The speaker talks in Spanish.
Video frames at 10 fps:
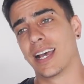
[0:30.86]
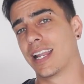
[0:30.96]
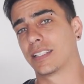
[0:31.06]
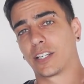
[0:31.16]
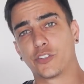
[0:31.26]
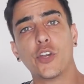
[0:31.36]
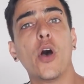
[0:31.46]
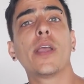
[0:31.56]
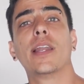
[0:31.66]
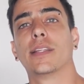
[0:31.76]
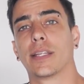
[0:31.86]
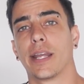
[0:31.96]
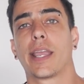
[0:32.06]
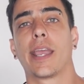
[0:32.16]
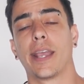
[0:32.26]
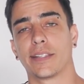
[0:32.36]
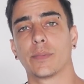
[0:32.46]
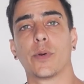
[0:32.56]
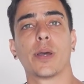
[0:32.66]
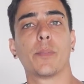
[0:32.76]
la atracción y el interés que esa
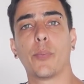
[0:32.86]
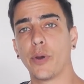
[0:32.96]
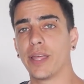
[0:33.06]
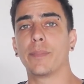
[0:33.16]
mujer puede